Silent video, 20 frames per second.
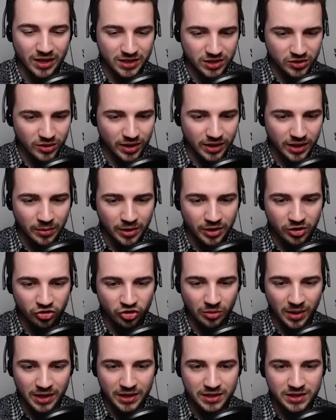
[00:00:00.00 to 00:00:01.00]
Hast du denn immerhin
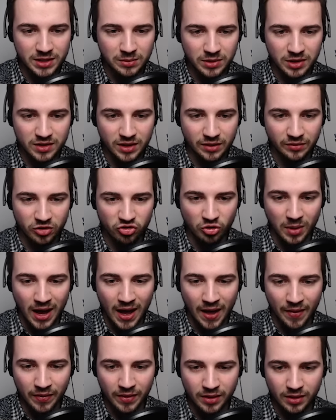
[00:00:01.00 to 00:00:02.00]
schon mal? Ich ziehe mich jetzt einfach schon mal
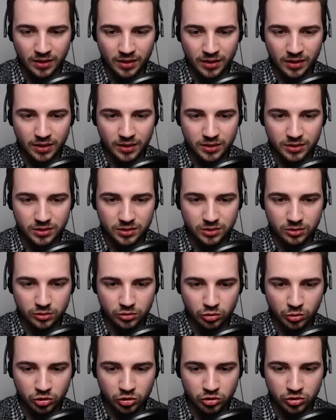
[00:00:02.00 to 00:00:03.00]
an. So,
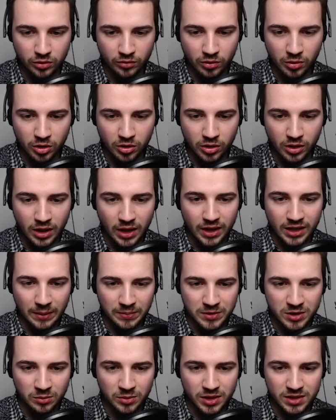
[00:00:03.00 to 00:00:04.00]
okay. einfach mal. Ich
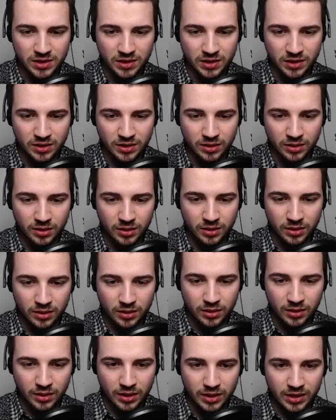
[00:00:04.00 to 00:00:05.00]
habe so, zumindest eine...
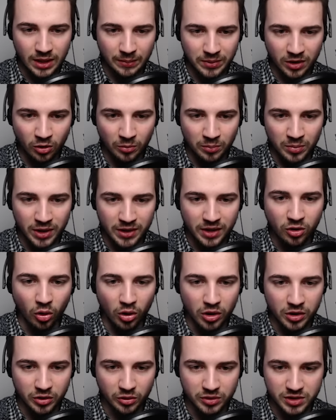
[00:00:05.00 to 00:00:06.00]
Ich habe eine komplette
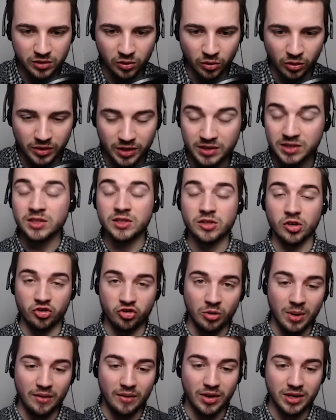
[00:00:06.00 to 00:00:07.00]
Goldrüstung. Das ist doch
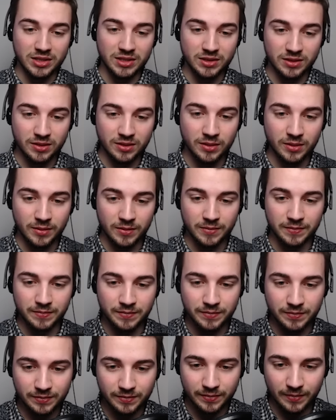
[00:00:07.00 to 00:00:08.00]
schon mal was. Das ist, ich
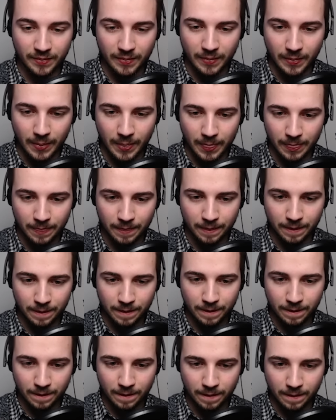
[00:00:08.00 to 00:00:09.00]
habe ich hab ein Steinschwert.
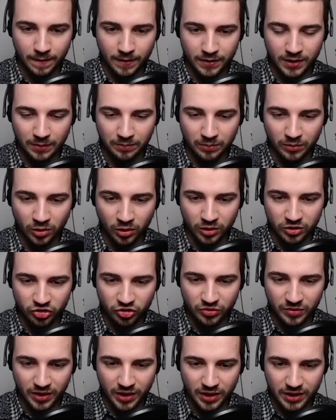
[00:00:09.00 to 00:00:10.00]
Ich habe ein
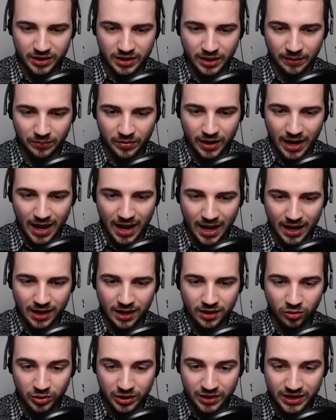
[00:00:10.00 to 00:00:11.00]
Holzschwert, ich habe eine
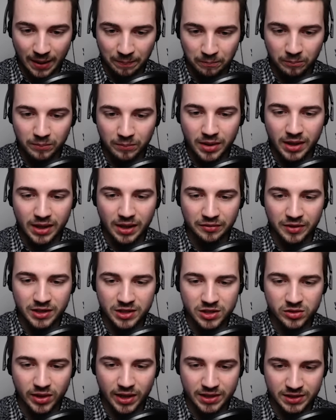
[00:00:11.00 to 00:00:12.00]
Angel und ich habe mega
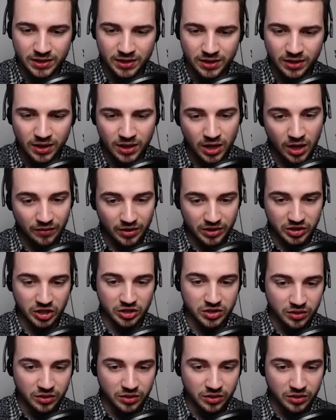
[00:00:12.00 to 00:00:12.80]
viel zu essen, was ja